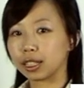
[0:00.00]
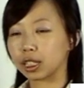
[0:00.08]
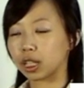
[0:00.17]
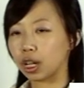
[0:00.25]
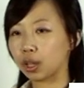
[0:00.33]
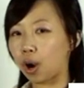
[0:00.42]

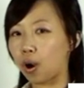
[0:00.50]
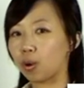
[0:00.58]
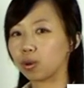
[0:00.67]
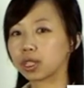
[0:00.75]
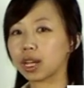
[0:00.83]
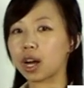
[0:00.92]
舌
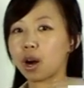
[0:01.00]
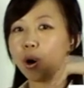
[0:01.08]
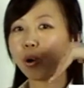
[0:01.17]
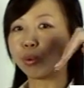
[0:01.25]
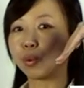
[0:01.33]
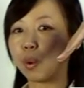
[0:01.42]
头向
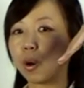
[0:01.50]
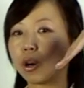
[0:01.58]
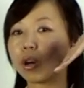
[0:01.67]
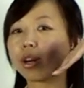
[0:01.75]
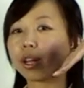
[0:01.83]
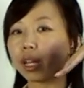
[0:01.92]
后
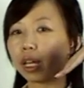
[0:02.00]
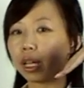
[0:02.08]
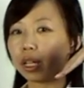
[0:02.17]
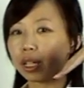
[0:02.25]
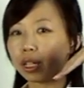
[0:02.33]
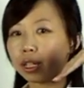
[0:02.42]

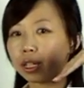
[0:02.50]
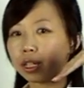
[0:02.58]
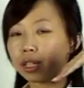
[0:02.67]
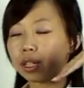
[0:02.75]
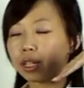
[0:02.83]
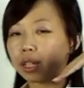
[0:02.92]
挪，e。
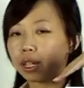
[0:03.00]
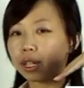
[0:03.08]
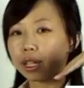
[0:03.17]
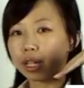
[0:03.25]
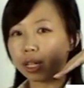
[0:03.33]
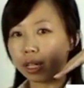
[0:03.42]

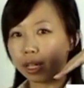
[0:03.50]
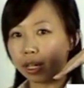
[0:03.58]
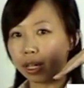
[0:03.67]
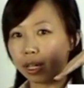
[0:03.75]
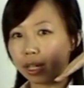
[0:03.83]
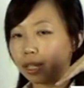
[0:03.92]

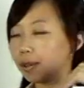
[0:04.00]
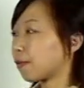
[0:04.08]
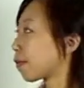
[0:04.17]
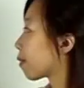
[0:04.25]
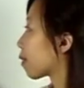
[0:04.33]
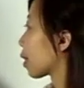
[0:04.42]
一，
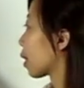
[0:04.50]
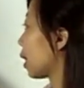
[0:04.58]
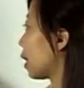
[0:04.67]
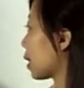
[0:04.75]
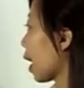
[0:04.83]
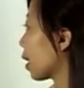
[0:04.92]

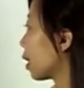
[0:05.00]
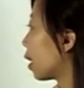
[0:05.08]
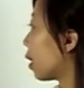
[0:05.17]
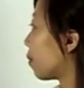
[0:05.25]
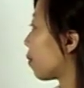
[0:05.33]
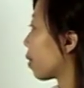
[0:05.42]
第三
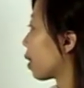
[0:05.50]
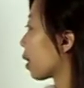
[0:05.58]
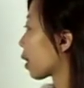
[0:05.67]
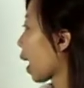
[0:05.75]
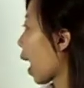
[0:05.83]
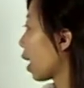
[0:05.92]
个，
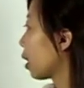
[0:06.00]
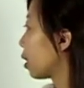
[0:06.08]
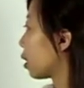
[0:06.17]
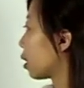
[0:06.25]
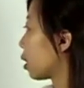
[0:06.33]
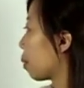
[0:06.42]
它
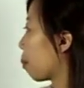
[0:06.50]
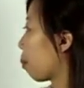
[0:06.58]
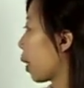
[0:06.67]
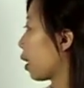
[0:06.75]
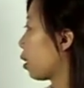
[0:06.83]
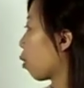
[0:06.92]

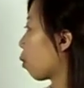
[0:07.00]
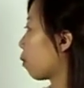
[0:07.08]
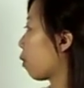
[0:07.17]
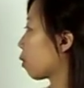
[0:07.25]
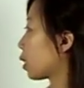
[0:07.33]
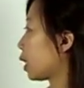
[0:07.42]
没有
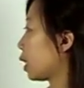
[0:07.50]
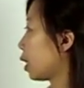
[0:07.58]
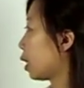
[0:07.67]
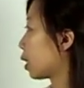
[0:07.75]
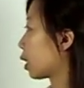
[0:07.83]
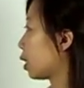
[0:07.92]
缝
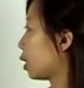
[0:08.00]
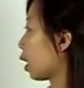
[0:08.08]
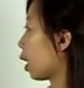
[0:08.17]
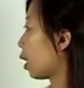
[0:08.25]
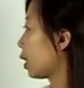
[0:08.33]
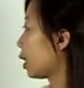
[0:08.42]
隙，是
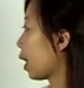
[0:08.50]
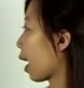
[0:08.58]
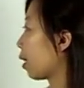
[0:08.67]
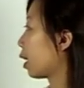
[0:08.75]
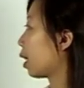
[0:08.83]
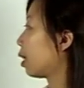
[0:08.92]
合起
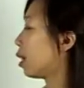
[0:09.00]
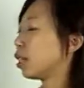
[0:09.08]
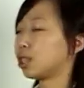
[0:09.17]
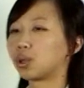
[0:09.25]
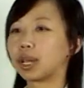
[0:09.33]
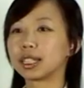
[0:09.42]
来的，
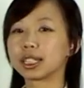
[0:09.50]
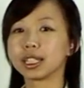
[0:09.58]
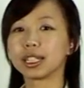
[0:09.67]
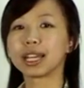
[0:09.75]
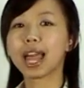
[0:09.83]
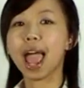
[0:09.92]
所以
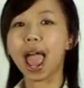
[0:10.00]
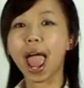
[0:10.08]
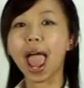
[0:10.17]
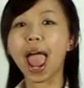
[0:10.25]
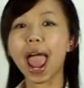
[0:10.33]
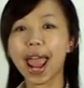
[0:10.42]
是
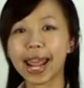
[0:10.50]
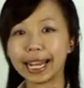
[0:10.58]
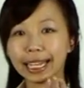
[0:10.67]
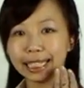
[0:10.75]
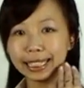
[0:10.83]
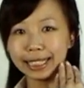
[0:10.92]

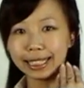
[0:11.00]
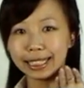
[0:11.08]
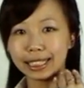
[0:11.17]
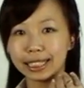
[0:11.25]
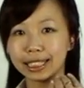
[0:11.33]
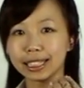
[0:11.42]
a
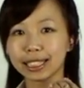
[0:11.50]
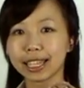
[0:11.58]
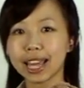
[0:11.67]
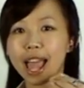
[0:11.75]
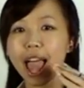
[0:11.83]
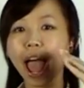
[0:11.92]

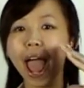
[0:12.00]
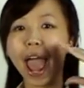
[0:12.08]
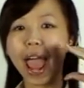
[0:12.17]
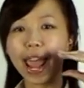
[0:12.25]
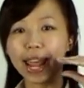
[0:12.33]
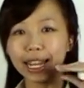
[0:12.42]

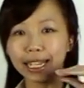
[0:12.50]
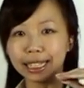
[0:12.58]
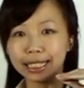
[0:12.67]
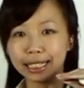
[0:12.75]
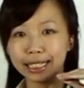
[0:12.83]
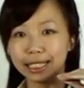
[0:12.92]

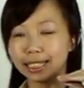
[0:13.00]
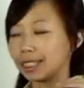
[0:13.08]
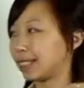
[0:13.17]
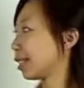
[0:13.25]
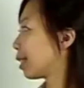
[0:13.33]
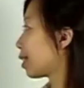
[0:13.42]
a
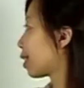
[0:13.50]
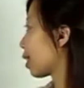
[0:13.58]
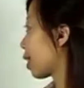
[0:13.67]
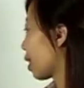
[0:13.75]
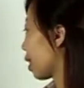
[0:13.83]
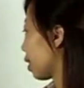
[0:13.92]

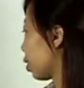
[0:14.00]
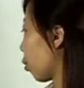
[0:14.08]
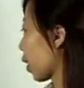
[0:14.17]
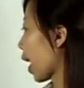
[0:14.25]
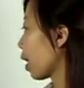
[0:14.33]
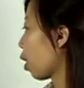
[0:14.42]

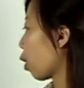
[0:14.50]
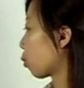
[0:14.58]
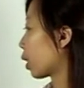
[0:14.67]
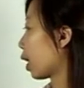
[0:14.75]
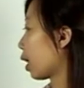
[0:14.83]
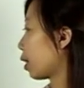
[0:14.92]
有开
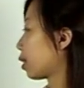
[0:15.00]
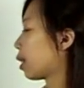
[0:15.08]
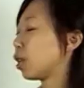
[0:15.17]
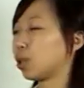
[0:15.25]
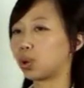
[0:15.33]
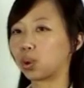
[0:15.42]
口的
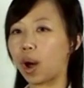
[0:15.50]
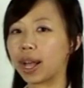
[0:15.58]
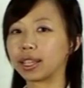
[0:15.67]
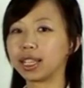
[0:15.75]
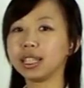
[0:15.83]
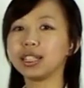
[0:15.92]

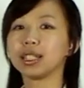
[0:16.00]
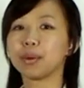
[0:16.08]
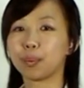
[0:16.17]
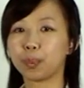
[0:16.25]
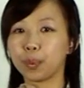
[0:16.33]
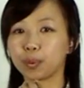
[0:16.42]
短音，
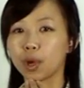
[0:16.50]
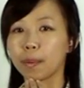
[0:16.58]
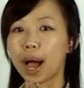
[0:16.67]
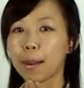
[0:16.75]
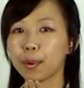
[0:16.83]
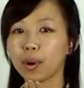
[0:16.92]
嘴
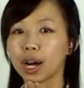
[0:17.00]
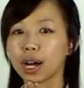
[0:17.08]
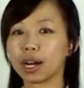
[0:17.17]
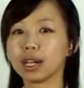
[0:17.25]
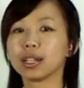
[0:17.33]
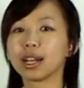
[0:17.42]
巴不
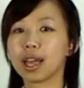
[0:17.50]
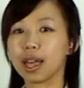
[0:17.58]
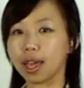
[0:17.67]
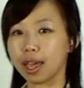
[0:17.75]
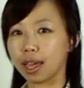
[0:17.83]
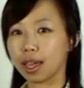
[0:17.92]
合，
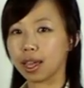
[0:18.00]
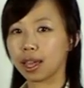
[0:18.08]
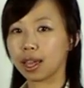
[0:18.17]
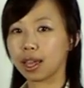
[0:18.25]
诶